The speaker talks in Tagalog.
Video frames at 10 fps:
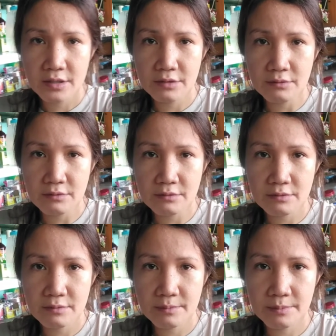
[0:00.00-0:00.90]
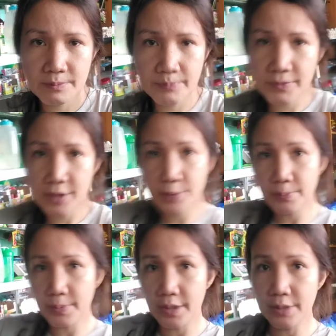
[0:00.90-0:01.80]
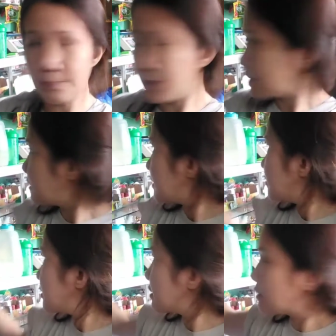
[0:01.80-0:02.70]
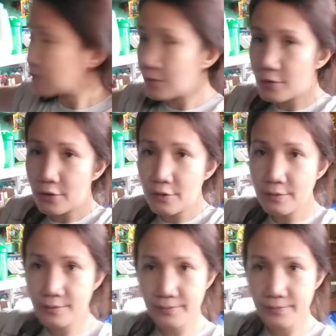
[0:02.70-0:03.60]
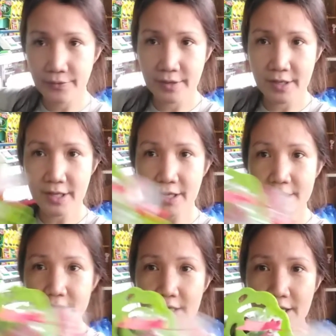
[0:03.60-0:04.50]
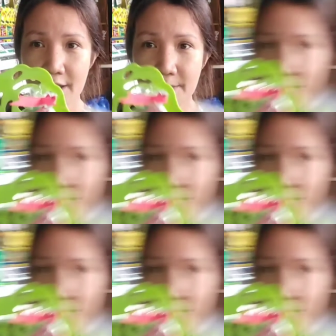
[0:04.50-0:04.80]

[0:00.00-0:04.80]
Yung, yung, yung pag-giveaway ko, yan na lang tira.